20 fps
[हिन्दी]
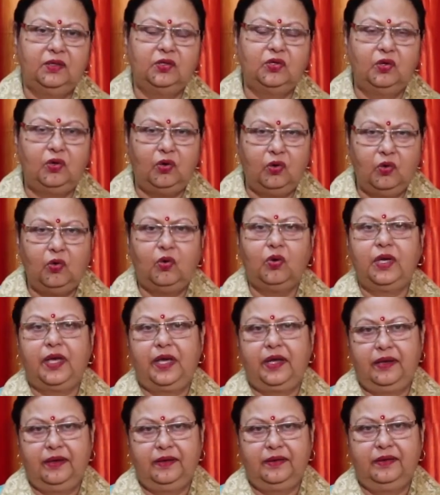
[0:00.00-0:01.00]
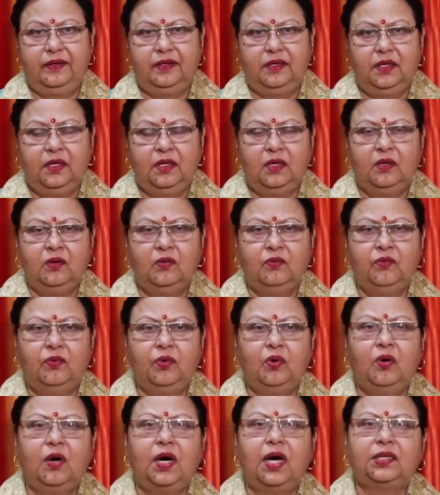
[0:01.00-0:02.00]
जो लोग हैं
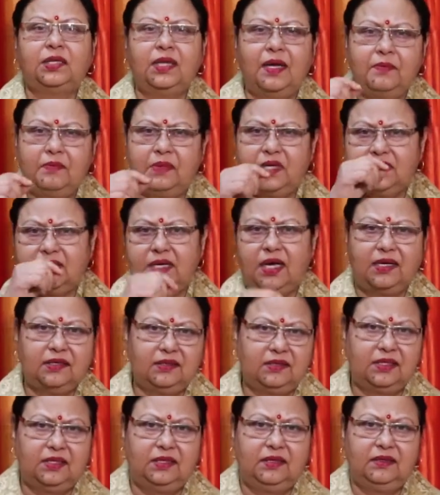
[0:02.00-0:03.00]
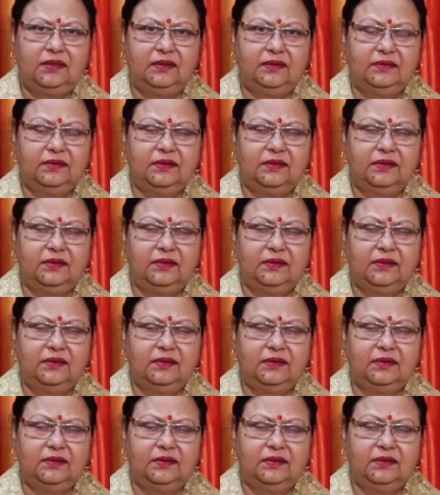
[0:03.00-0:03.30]
वो अदम में साहसी